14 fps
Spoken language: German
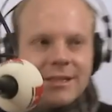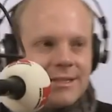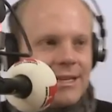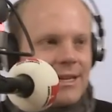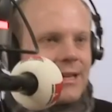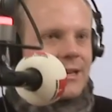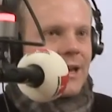die
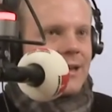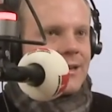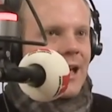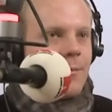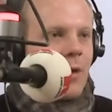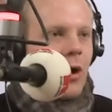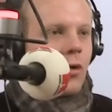Sie
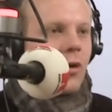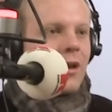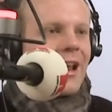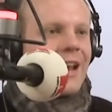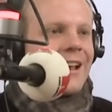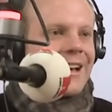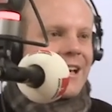genannt haben, auch noch
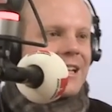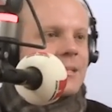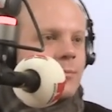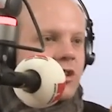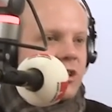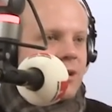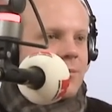in einer ganz
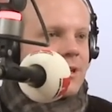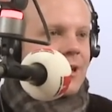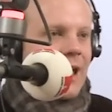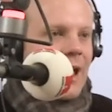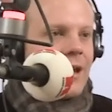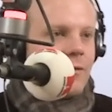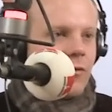bestimmten
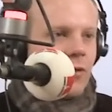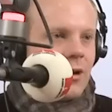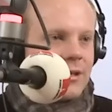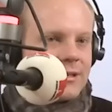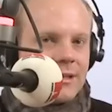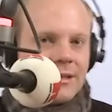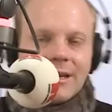
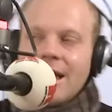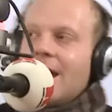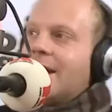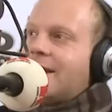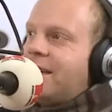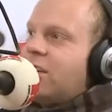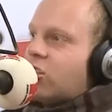Reihenfolge sind,
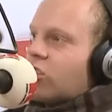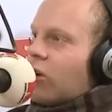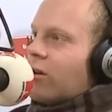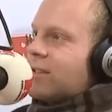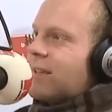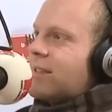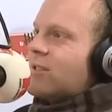die
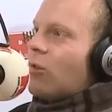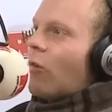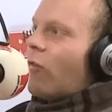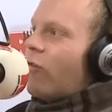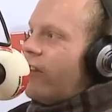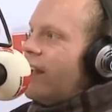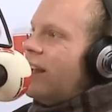Chance ist noch
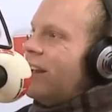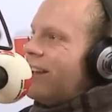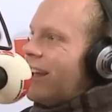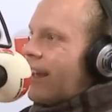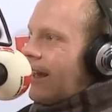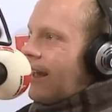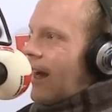viel
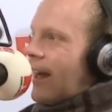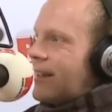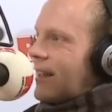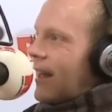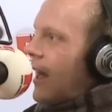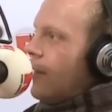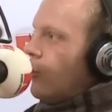geringer.
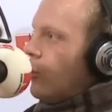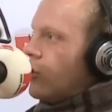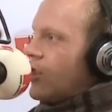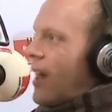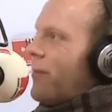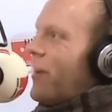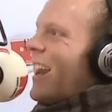Drei
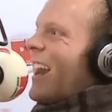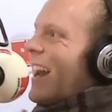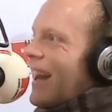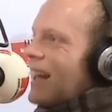Buchstaben in einer